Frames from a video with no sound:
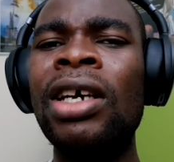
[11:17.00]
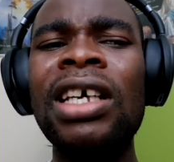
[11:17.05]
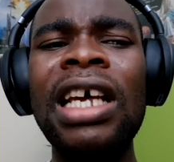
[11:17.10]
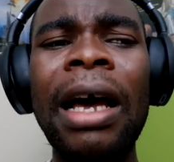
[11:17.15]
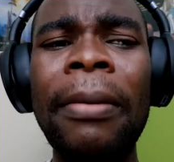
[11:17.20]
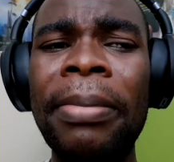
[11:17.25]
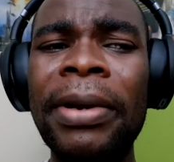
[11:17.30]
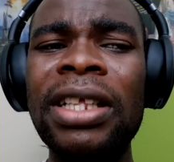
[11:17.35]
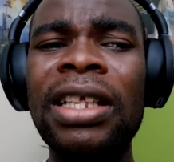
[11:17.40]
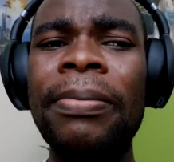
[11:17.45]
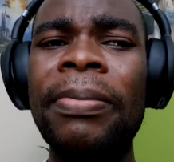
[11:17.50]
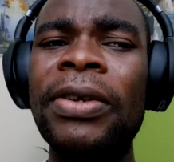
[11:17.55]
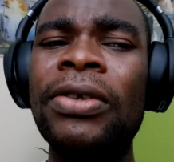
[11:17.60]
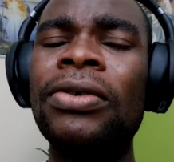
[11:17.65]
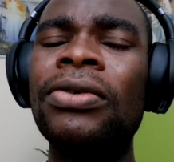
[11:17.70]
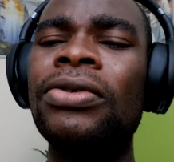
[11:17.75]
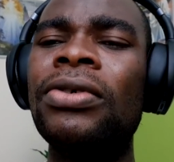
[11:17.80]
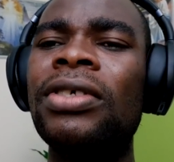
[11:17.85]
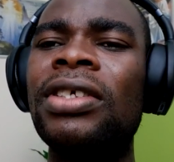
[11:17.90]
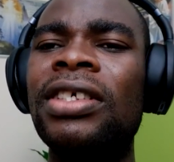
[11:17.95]
y a plein de
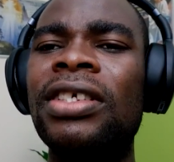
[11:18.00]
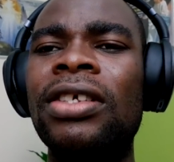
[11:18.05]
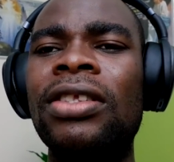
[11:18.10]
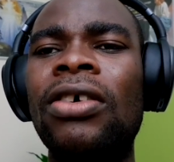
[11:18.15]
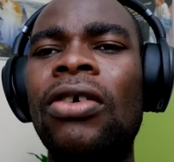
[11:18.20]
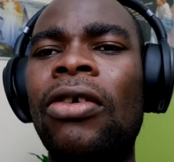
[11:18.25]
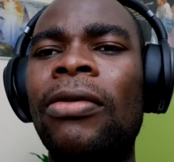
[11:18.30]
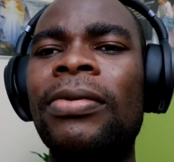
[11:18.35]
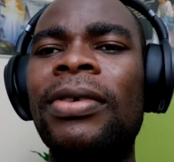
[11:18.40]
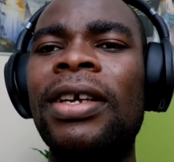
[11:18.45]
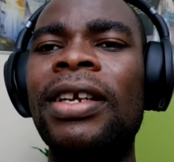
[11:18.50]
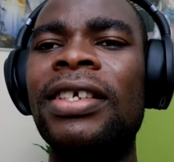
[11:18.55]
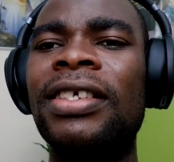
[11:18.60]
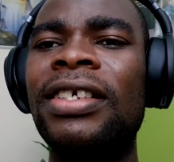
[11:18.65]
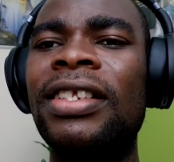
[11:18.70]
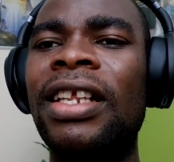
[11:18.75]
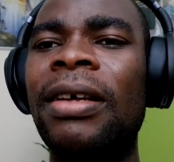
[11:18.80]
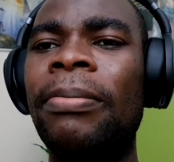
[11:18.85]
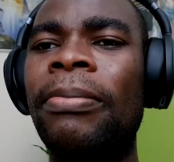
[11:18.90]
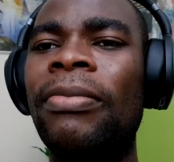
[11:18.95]
personnes qui sont décidées comme ça, laissant
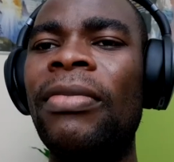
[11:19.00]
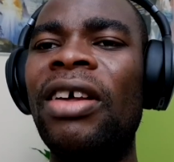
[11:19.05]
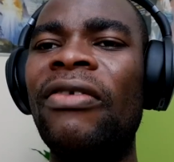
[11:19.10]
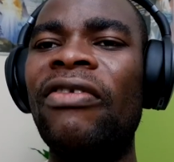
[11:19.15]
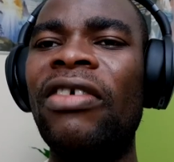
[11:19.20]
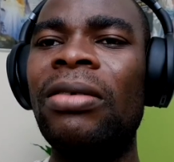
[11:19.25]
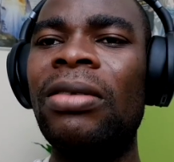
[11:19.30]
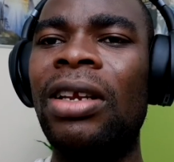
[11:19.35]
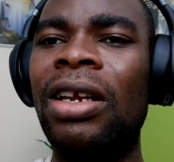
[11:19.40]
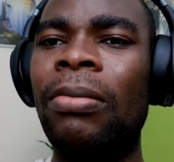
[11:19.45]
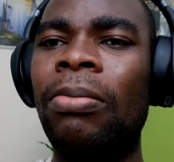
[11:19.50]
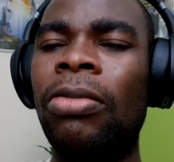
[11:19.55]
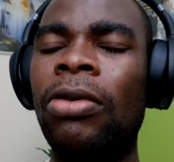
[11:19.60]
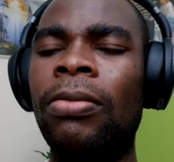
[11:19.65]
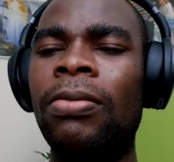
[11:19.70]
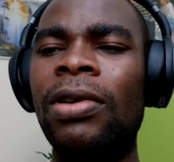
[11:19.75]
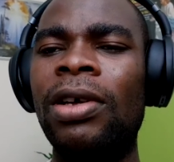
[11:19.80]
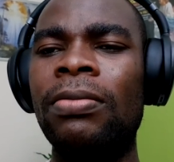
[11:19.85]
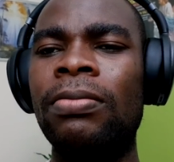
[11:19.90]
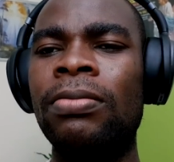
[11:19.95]
les femmes dans les
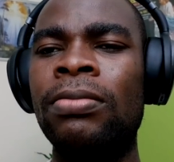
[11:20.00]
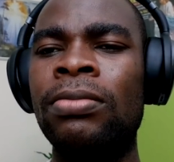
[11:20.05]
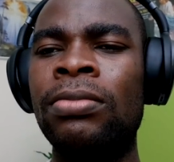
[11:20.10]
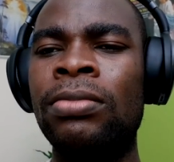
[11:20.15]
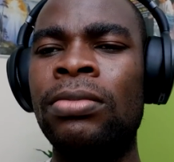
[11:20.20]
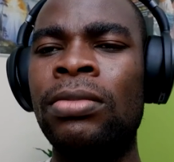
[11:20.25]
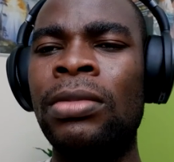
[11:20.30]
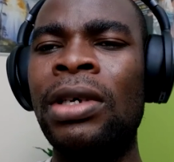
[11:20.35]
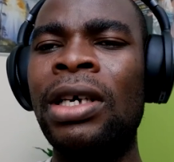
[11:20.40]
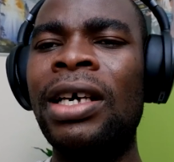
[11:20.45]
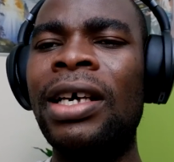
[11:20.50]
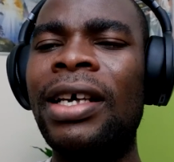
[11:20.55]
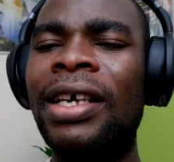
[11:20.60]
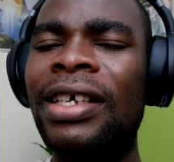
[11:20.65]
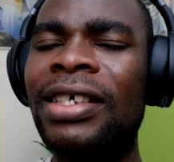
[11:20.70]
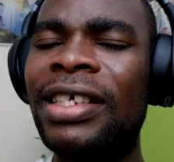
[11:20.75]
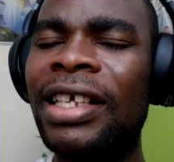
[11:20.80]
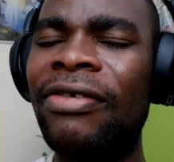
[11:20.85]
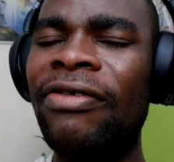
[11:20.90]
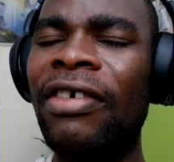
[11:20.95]
problèmes. Et
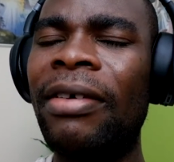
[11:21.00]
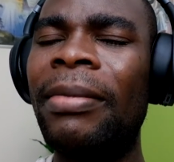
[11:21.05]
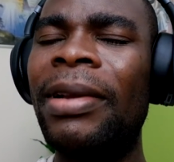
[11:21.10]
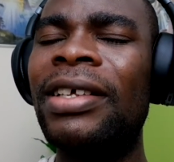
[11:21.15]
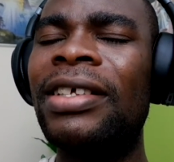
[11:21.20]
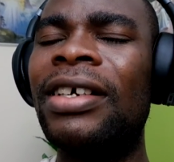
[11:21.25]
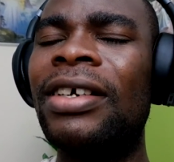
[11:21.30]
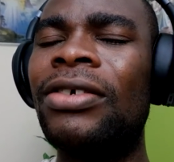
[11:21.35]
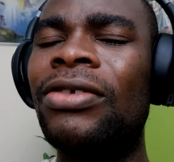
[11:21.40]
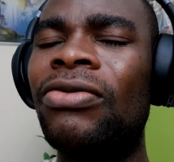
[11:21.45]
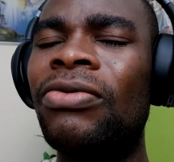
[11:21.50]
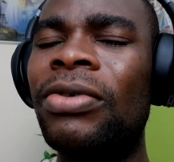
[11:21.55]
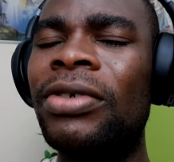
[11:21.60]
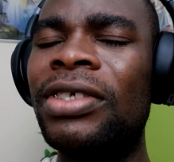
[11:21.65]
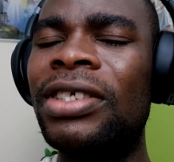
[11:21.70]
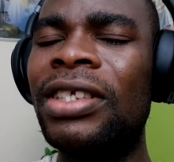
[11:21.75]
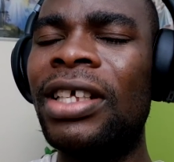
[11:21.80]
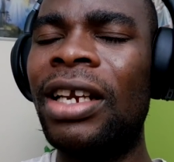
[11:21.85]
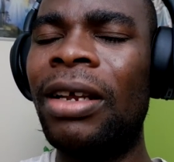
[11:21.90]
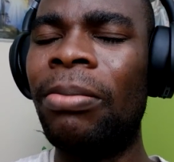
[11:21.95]
cette femme-là s'est retrouvée
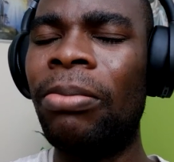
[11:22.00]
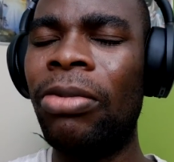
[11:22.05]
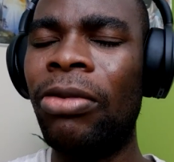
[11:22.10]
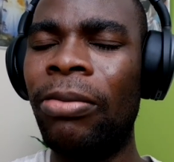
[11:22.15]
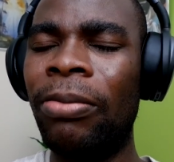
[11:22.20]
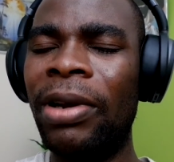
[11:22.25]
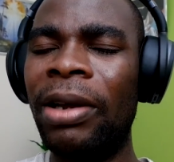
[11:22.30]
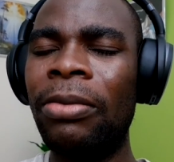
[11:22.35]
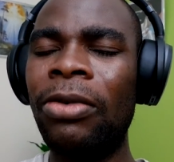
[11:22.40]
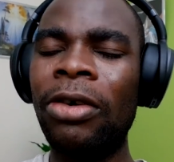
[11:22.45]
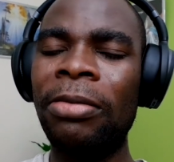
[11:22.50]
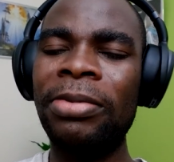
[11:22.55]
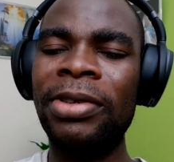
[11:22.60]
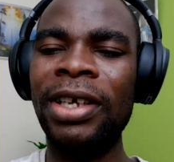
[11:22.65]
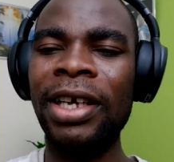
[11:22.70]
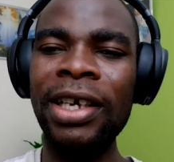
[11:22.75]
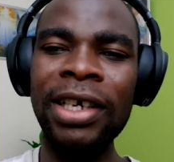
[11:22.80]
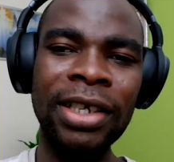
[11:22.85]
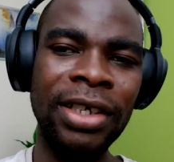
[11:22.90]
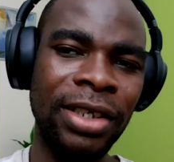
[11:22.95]
aussi dans les problèmes comme
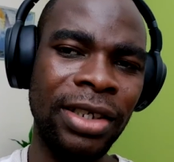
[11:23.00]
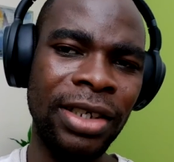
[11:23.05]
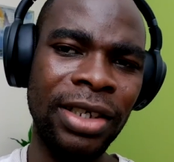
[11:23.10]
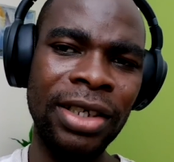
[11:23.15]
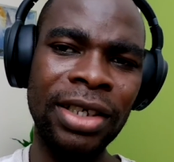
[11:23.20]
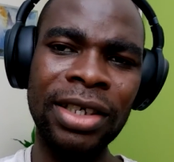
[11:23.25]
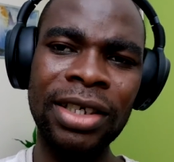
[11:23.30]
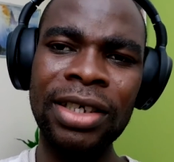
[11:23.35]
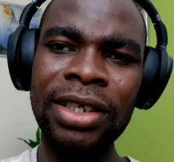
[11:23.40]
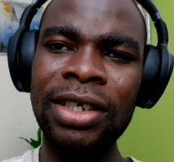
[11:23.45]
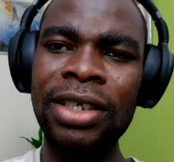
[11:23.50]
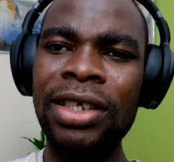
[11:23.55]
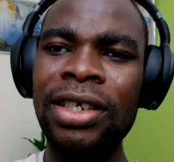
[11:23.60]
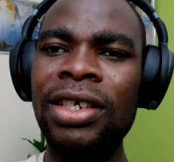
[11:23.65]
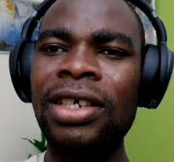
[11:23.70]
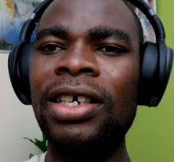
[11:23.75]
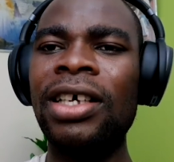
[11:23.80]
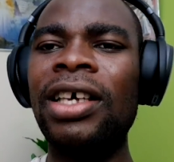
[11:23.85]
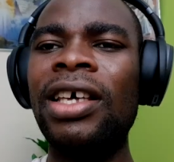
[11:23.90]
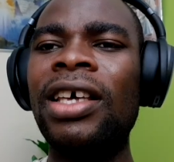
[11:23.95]
ça.
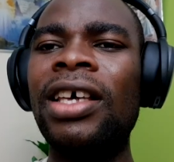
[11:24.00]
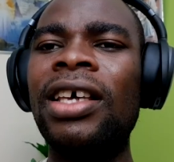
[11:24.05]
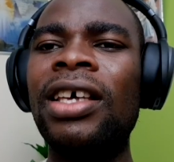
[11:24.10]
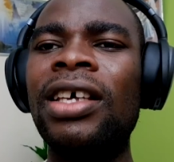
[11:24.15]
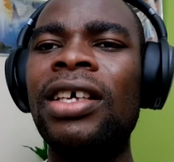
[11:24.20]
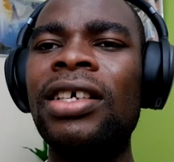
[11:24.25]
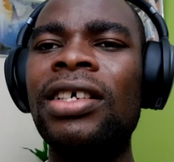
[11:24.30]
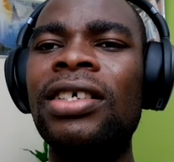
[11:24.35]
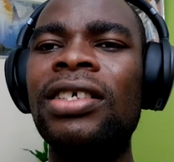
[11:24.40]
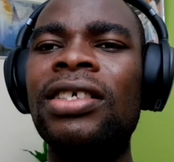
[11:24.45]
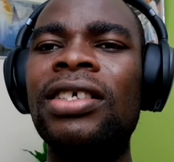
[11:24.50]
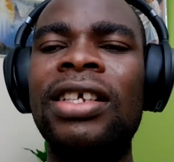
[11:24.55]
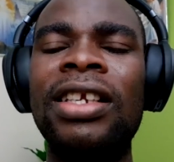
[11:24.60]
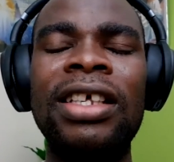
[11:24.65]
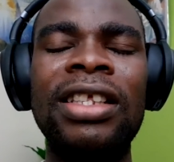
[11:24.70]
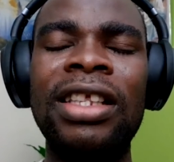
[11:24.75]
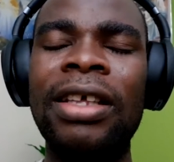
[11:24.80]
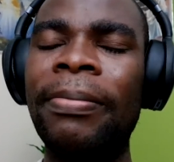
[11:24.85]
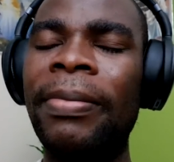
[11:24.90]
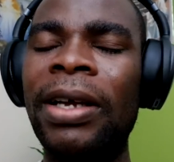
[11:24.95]
Et ce
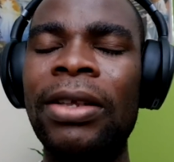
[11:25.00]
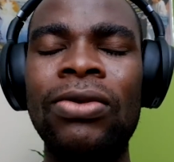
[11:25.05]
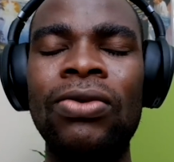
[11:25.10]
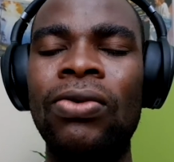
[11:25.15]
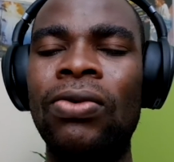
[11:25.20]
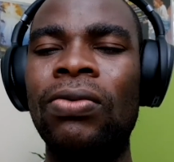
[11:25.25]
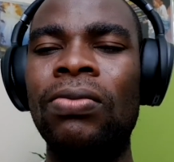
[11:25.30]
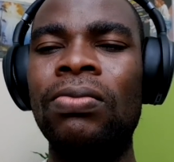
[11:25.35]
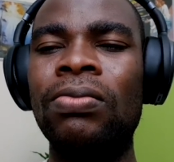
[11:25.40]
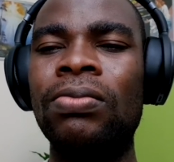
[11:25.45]
n'était pas tout.